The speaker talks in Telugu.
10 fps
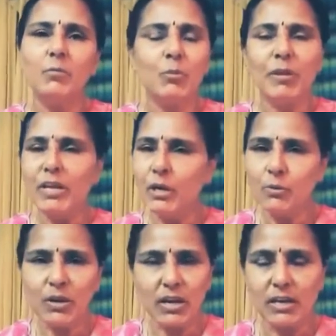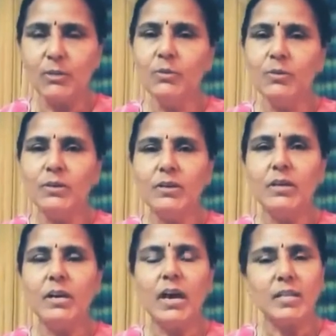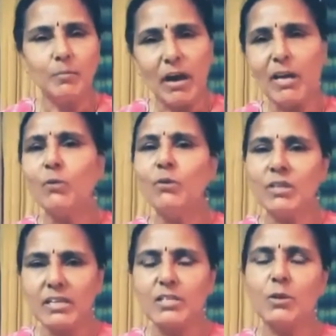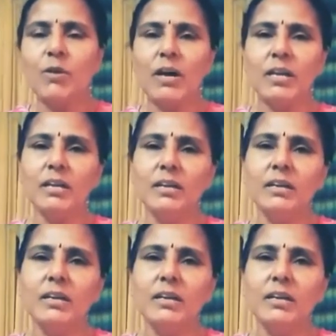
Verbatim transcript: మునుపెన్నడూ కూడా లేదు అది పాలకులు తెలుసుకోవాలి